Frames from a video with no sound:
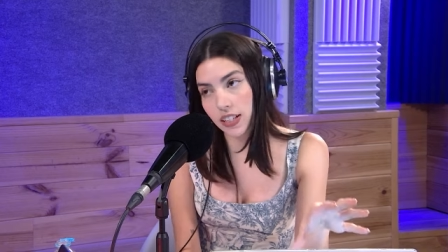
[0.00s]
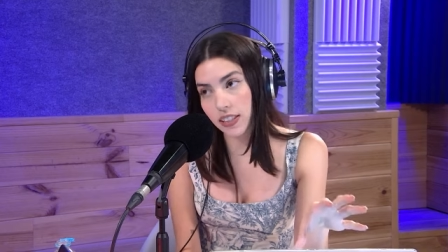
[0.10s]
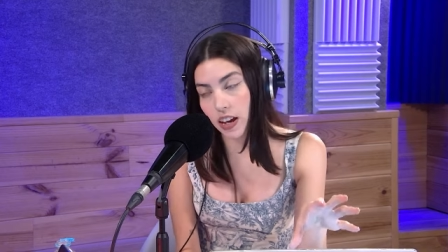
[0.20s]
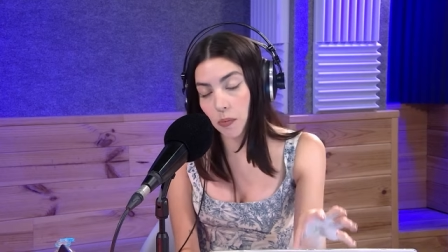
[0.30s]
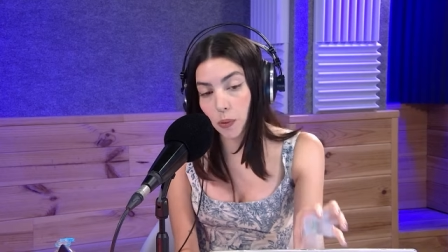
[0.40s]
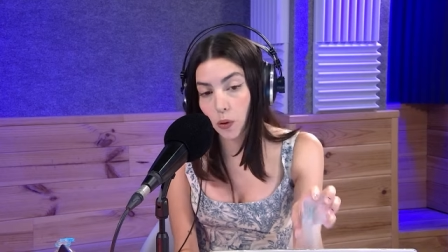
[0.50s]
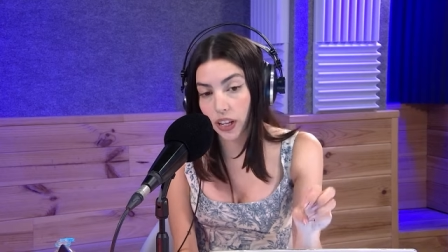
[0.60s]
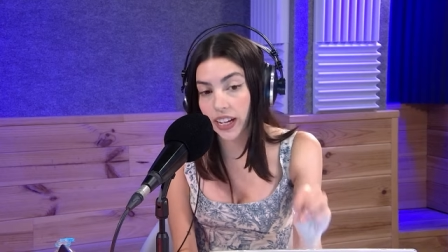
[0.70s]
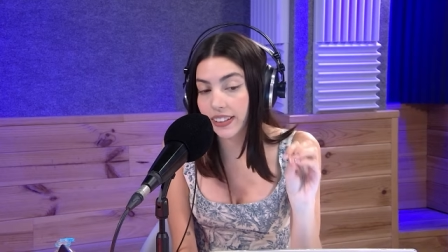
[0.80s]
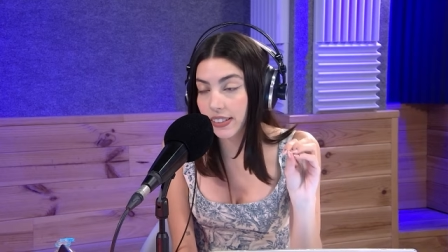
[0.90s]
ya sea por
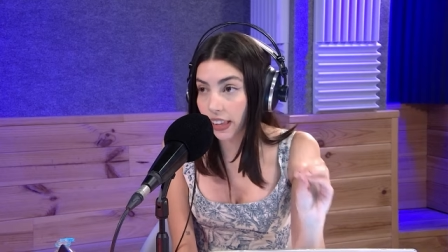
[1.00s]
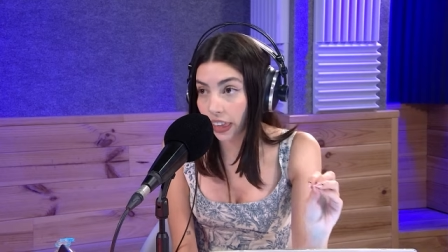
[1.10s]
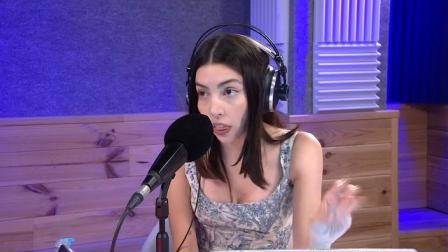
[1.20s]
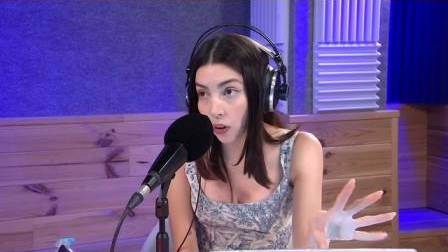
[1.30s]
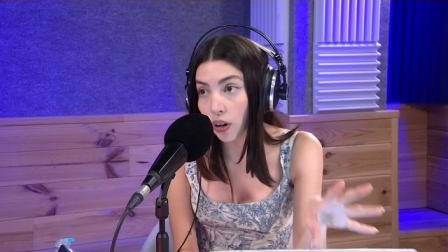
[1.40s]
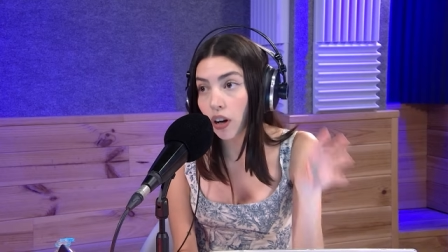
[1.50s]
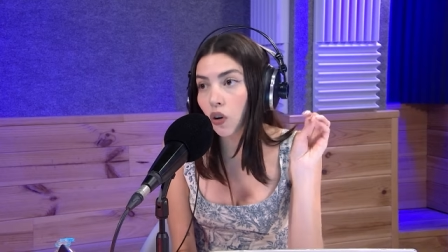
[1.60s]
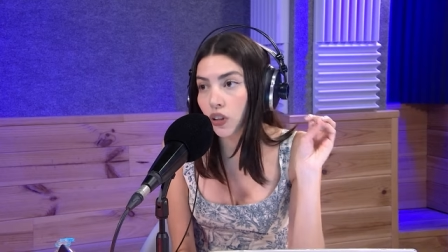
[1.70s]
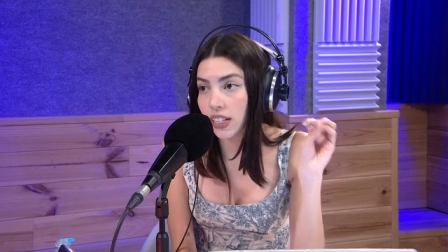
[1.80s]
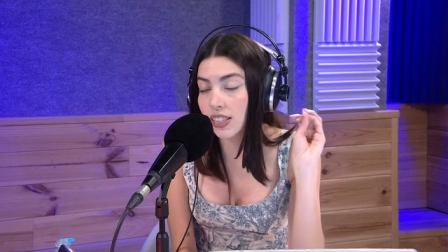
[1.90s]
el diseñador
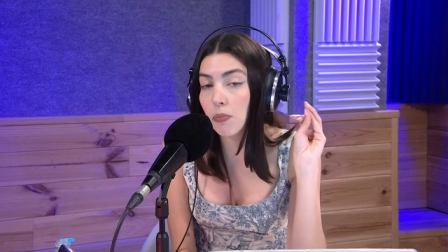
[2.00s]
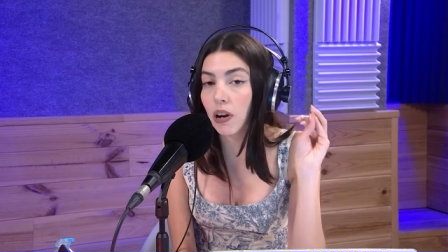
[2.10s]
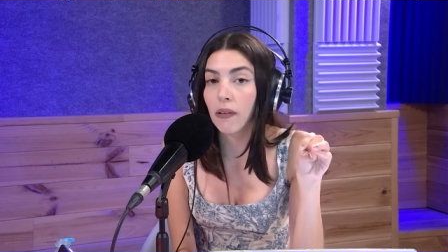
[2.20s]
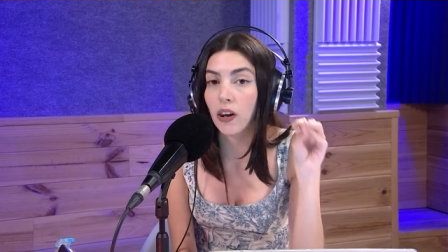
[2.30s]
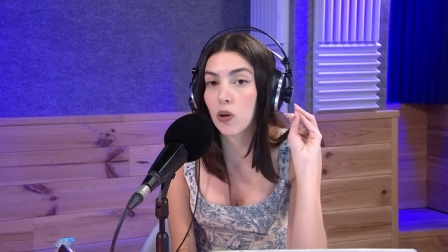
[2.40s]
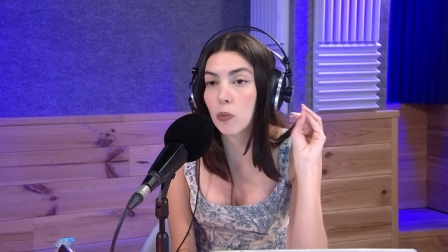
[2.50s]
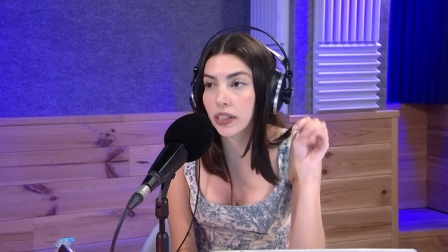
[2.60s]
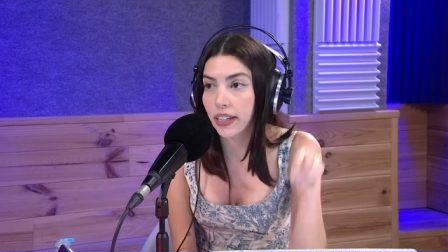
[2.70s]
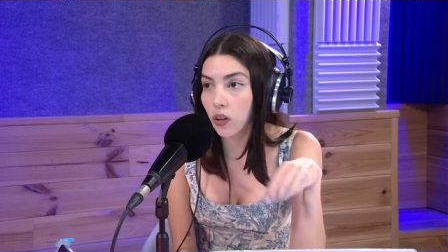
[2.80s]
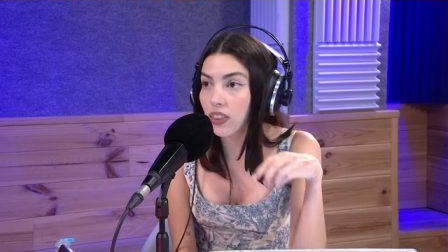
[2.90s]
o ya sea por el valor
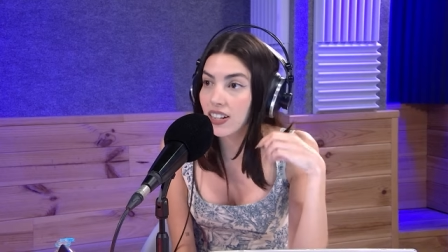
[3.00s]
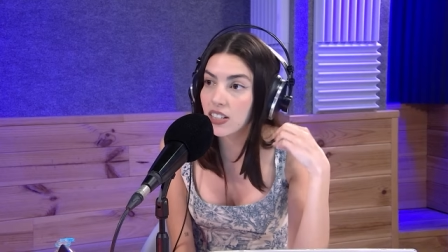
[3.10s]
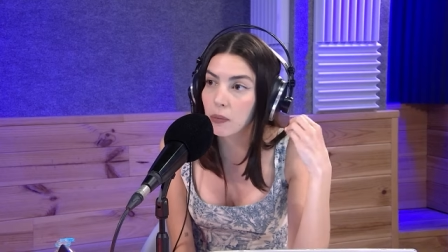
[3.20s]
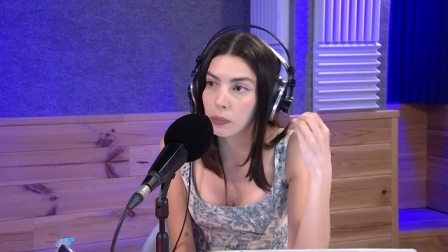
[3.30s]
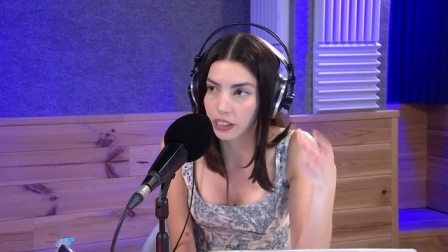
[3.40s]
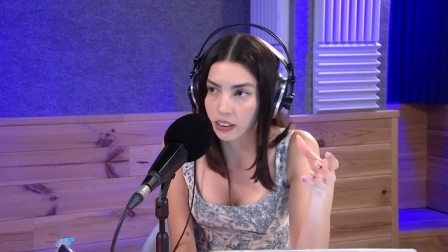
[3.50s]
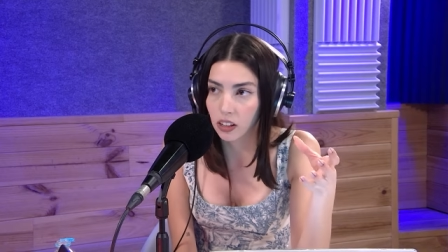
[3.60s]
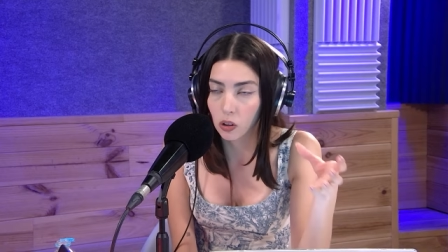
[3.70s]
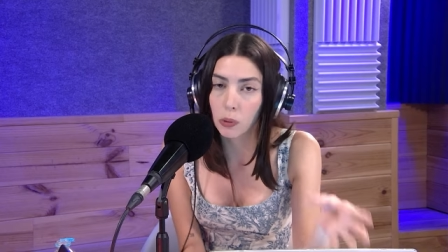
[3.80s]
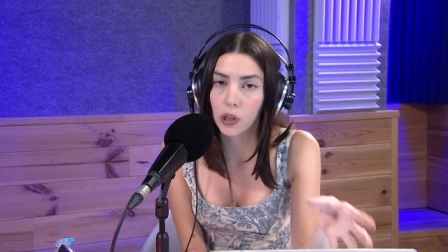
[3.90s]
monetario de esa prenda,
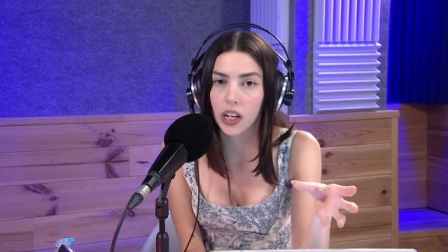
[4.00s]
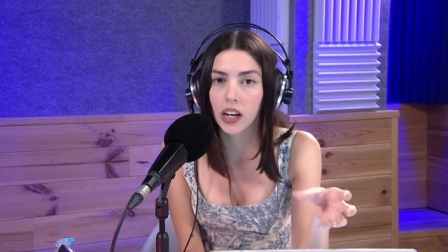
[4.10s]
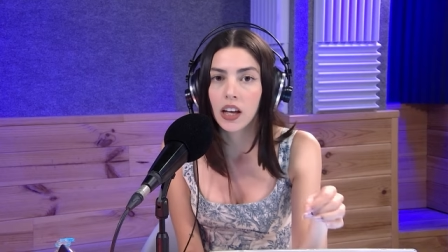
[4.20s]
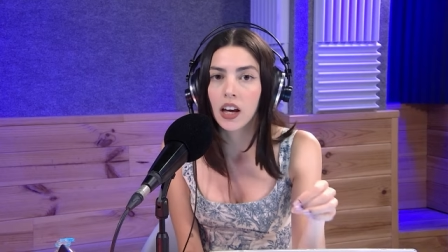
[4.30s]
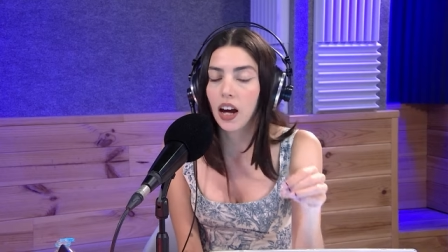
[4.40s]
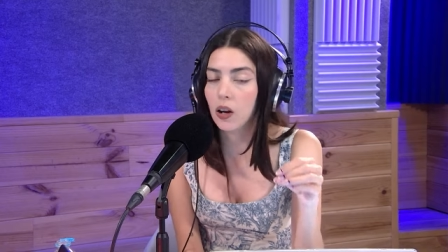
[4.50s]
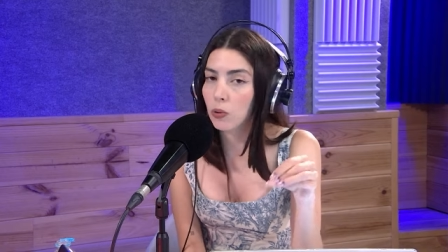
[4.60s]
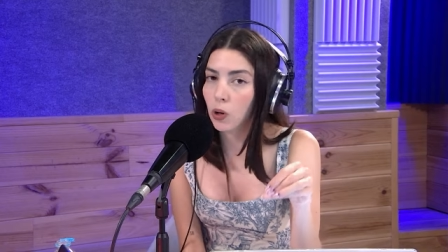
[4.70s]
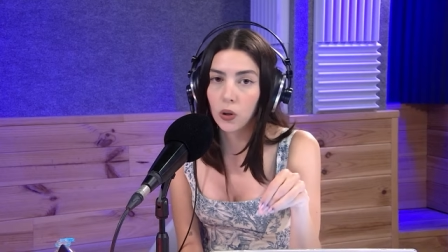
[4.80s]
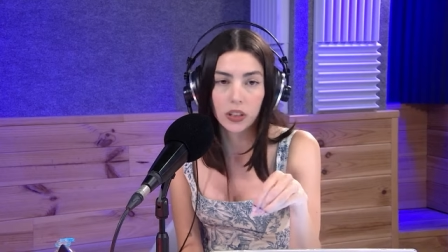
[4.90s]
¿no? Porque a lo
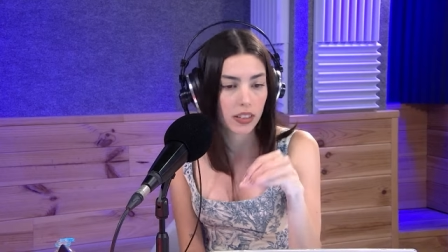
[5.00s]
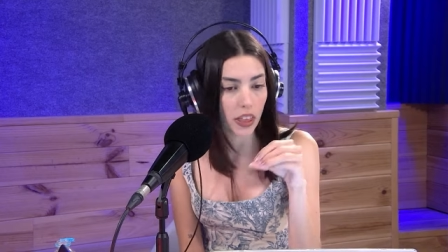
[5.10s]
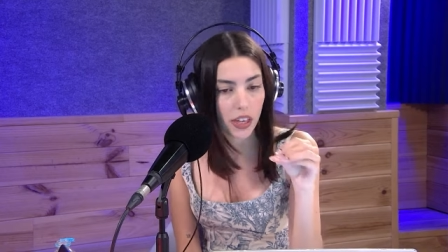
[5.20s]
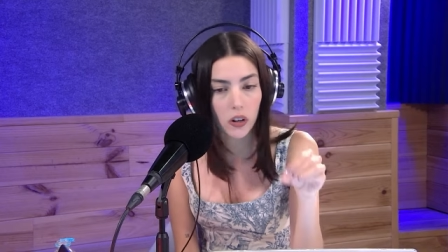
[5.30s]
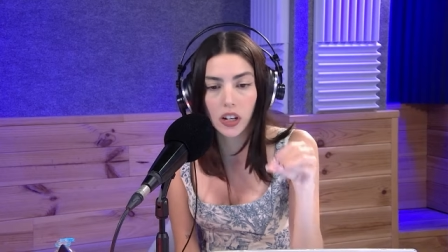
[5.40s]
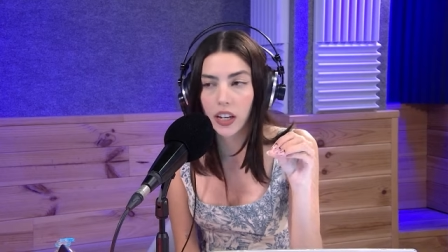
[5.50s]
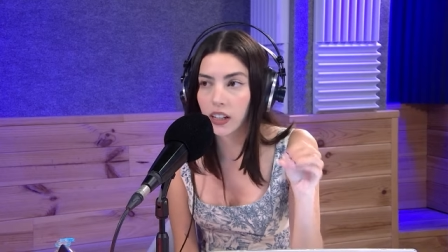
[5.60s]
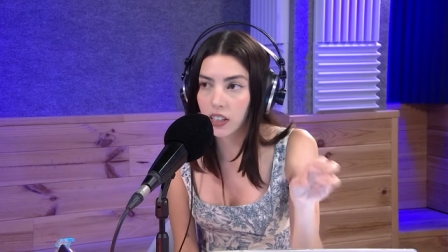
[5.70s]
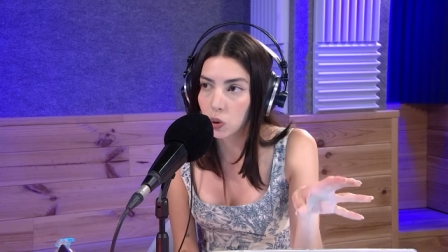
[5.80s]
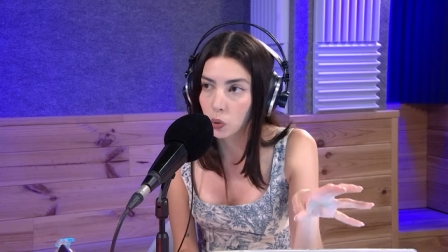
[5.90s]
mejor se hicieron
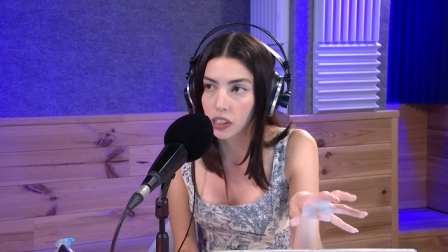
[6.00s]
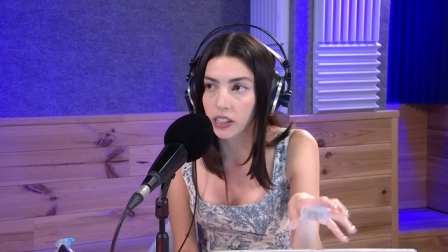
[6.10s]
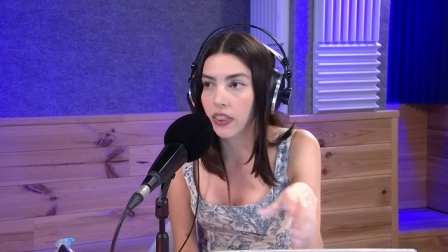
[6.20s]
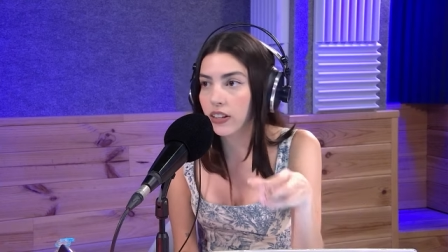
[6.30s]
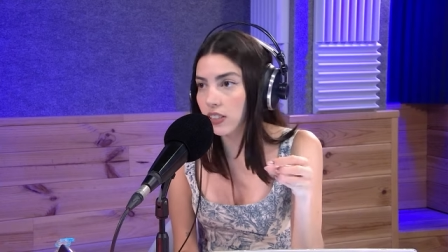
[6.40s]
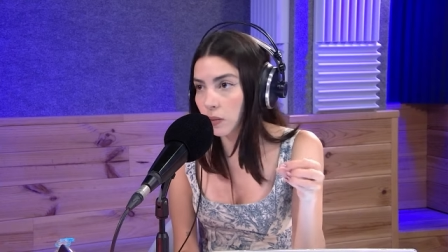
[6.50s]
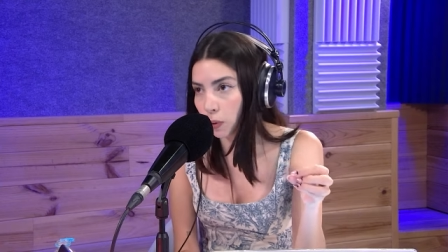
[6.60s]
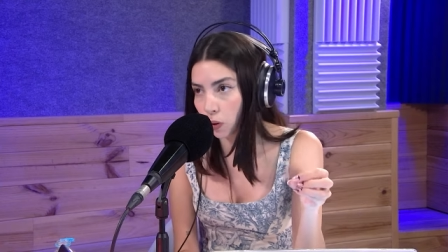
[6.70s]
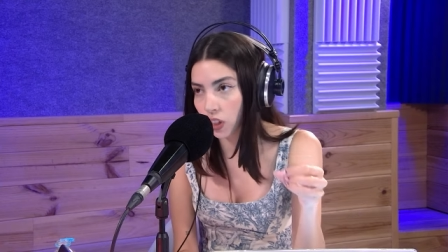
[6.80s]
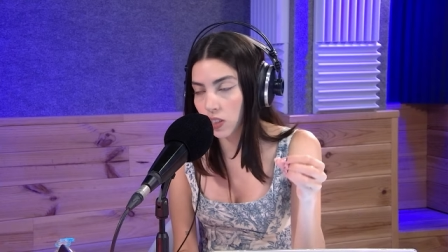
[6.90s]
X unidades y
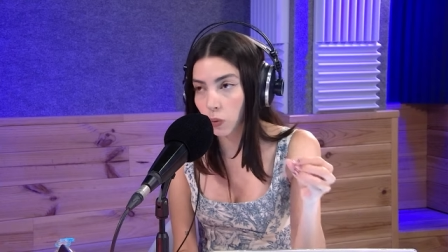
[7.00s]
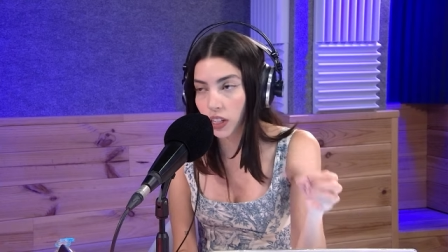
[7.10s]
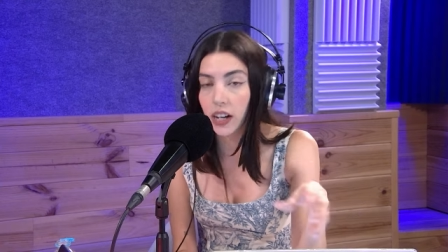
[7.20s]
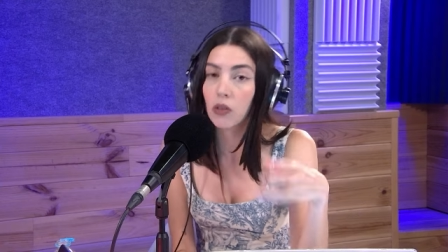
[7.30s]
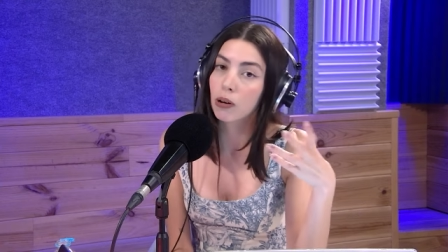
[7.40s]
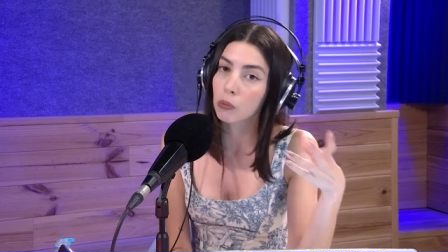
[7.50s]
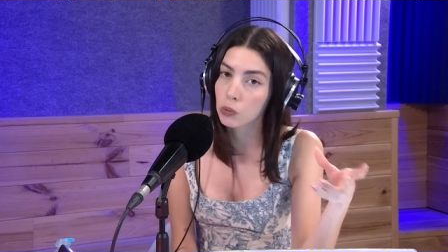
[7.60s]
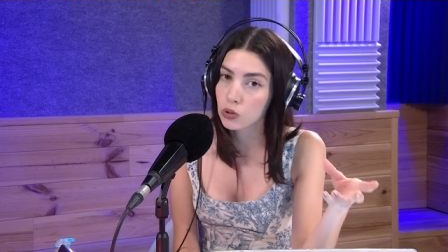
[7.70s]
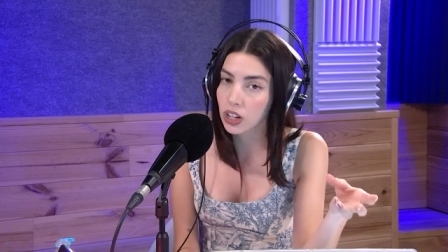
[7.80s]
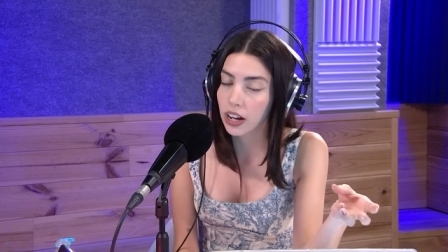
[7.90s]
por lo que es muy caro va muy
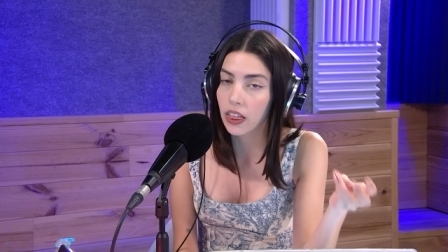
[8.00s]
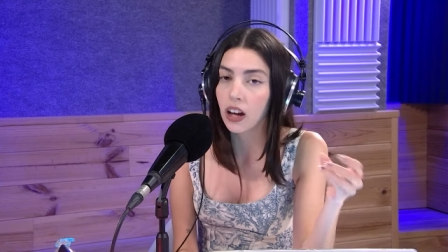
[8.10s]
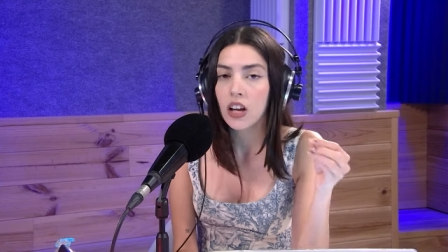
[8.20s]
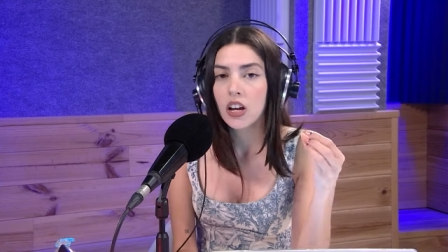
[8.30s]
buscada.